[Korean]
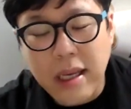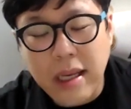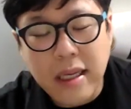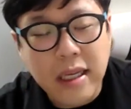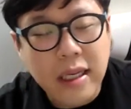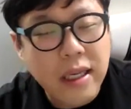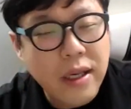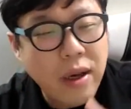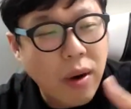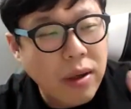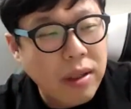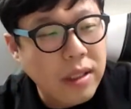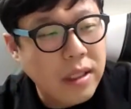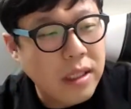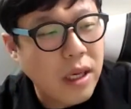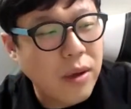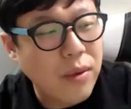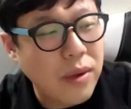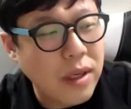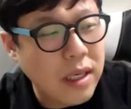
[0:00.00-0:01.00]
이
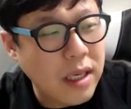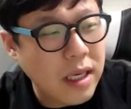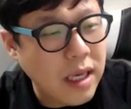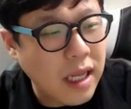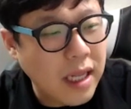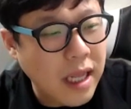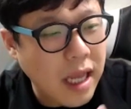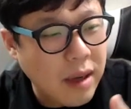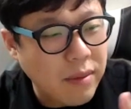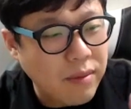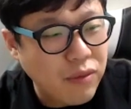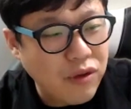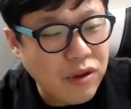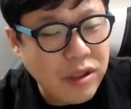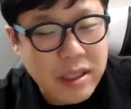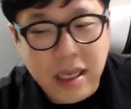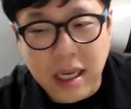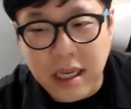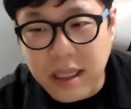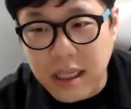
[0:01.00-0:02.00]
경제 위기에 대한
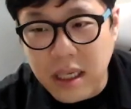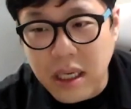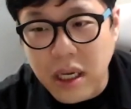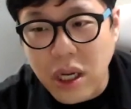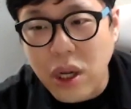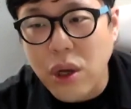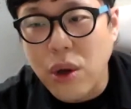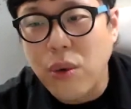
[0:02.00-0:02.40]
문제를